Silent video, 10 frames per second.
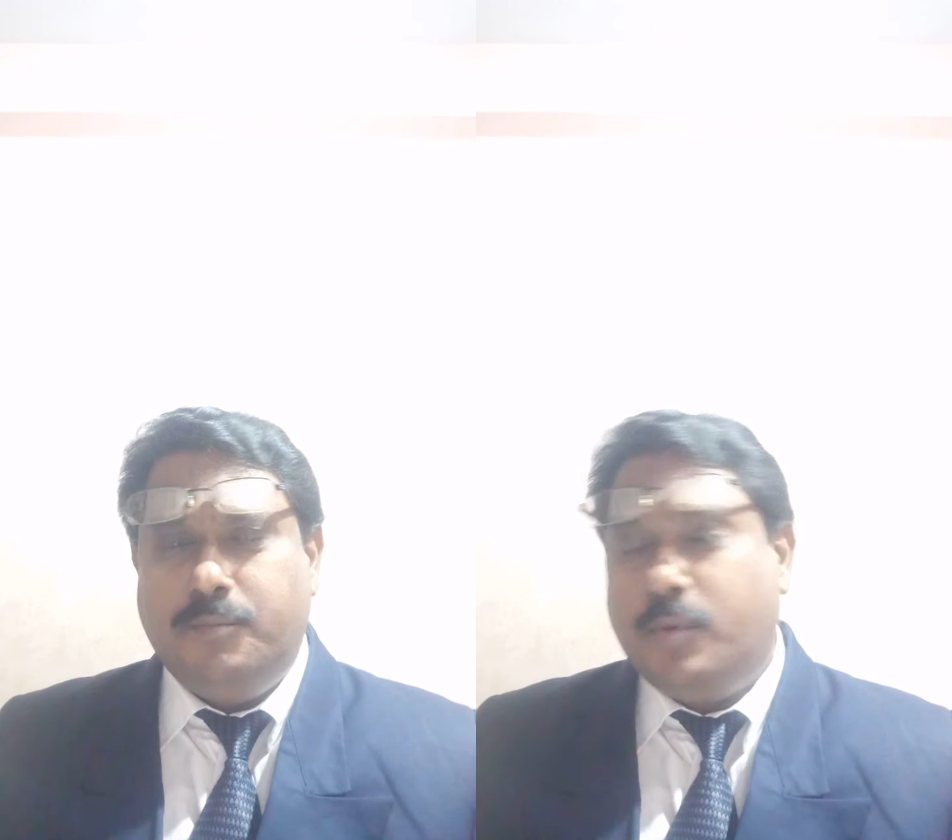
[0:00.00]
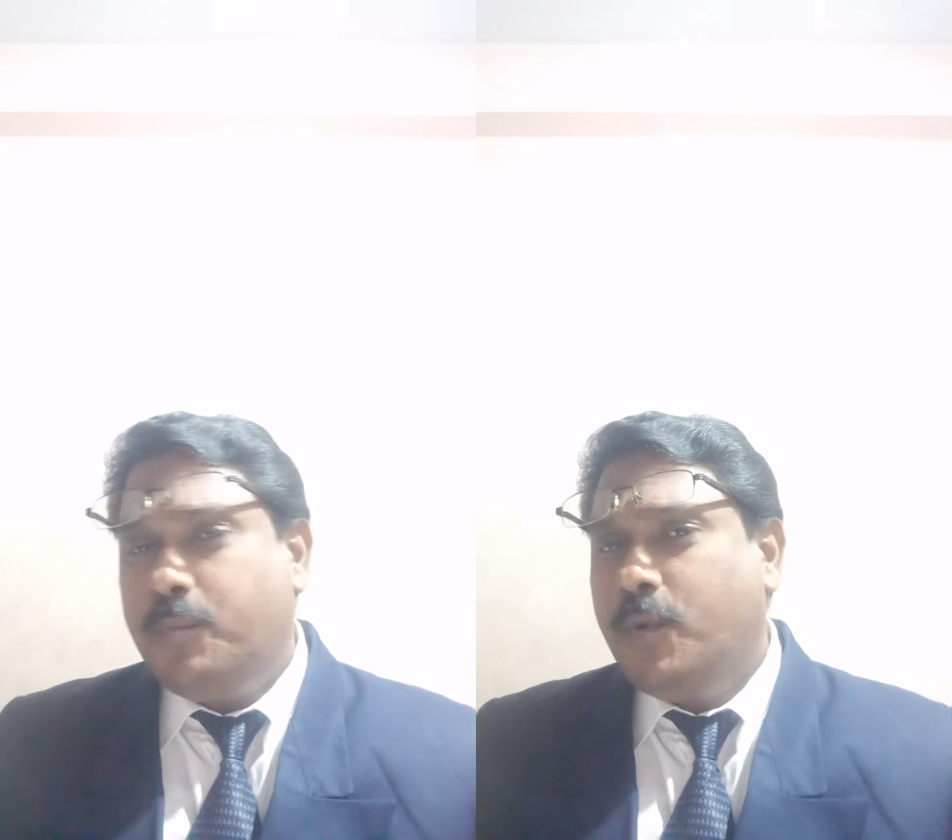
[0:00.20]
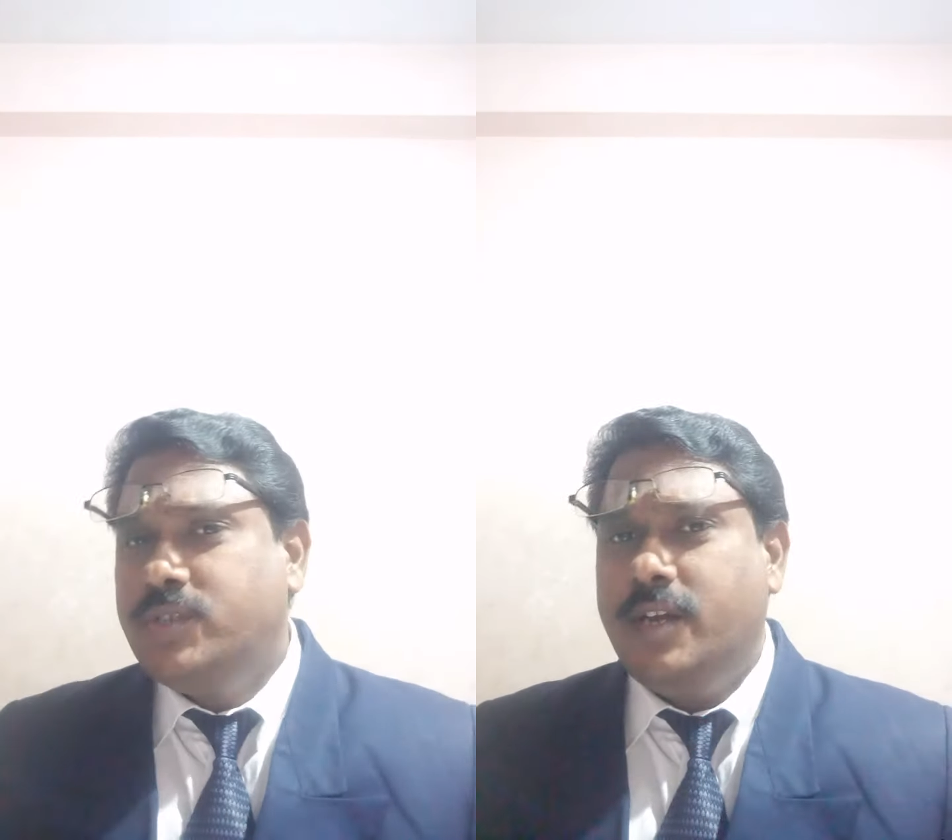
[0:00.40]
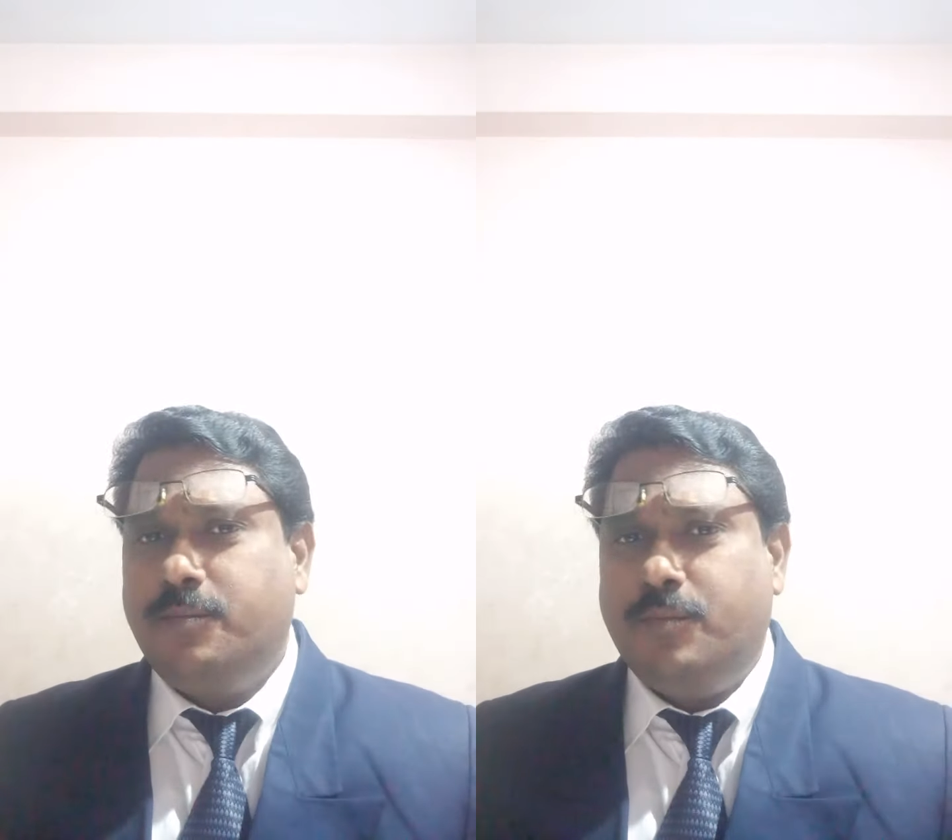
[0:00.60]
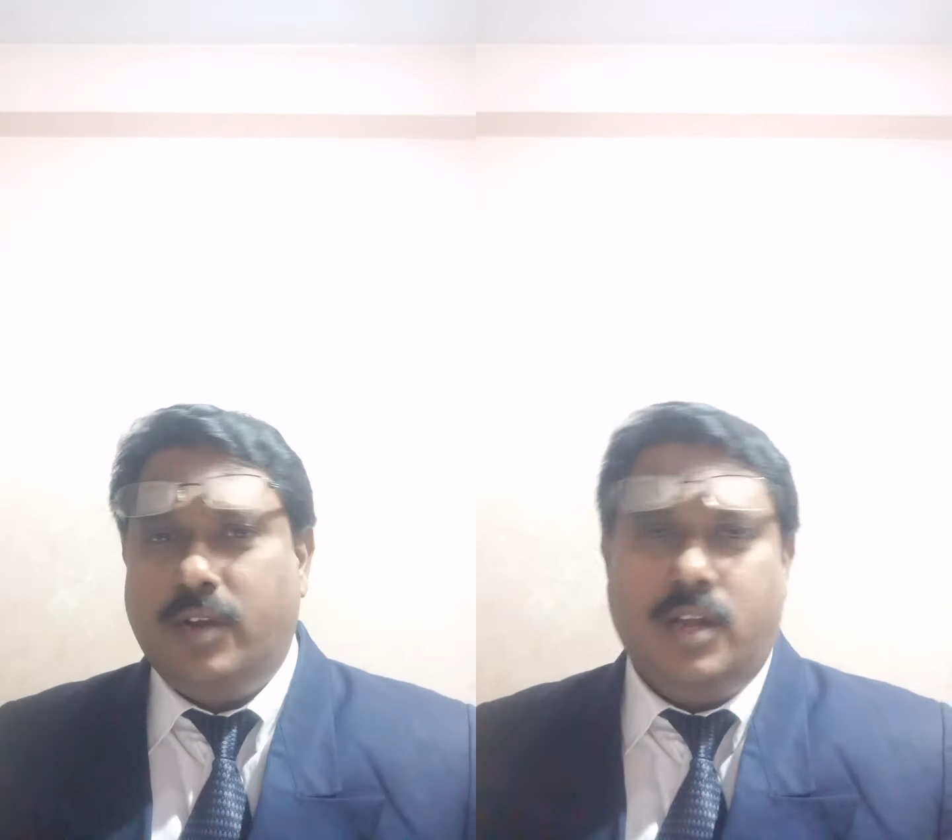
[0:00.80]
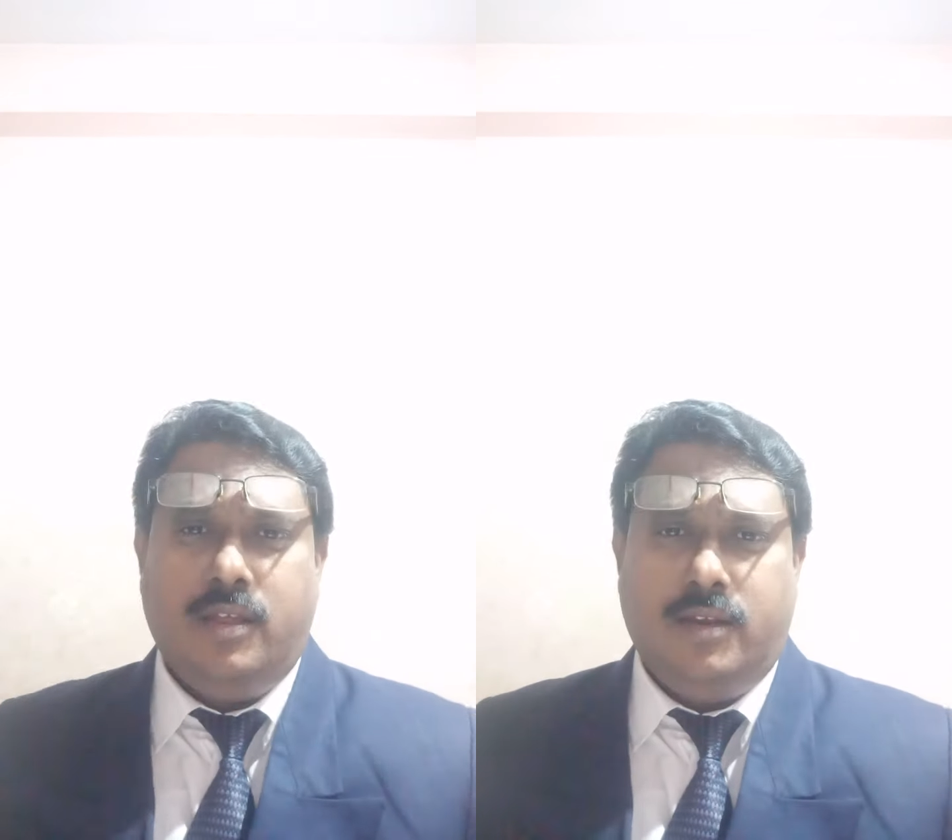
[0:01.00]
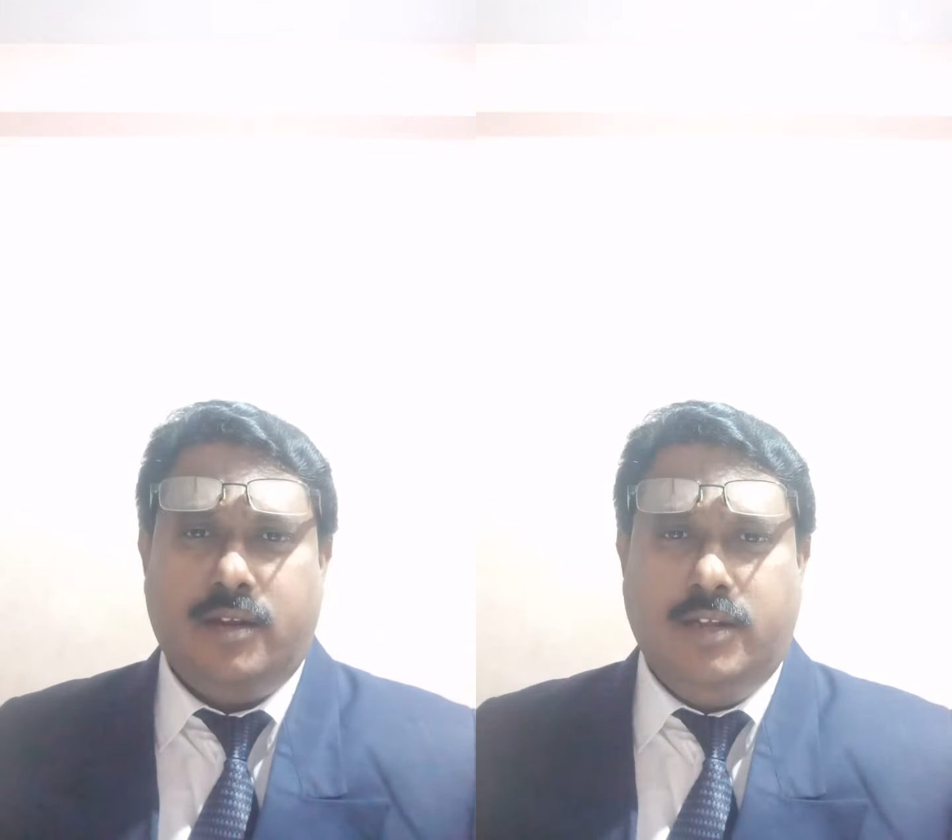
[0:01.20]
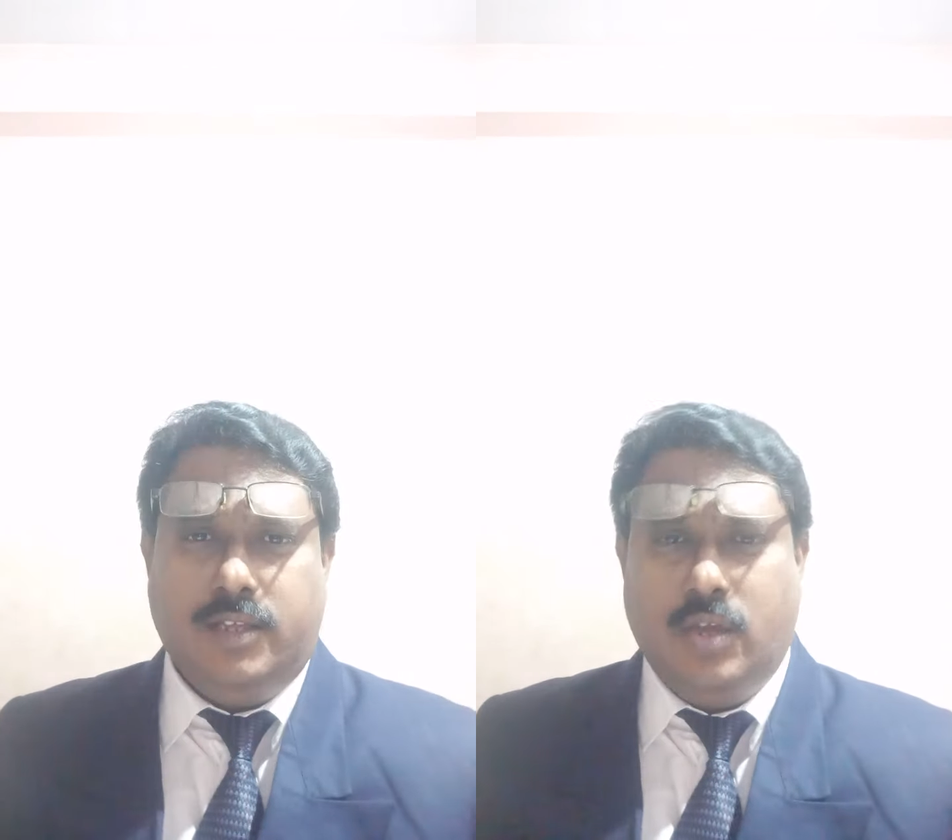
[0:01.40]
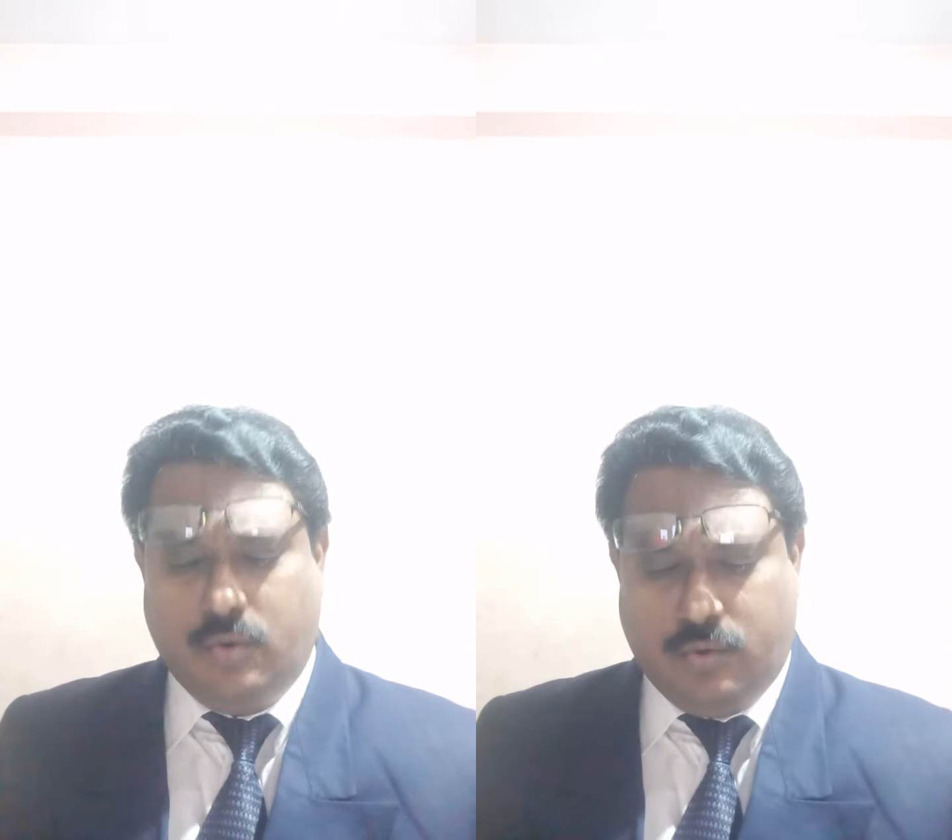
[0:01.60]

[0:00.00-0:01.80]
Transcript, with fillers: ப்ரொப்போர்ஷனேட் முறையில் நீங்கள்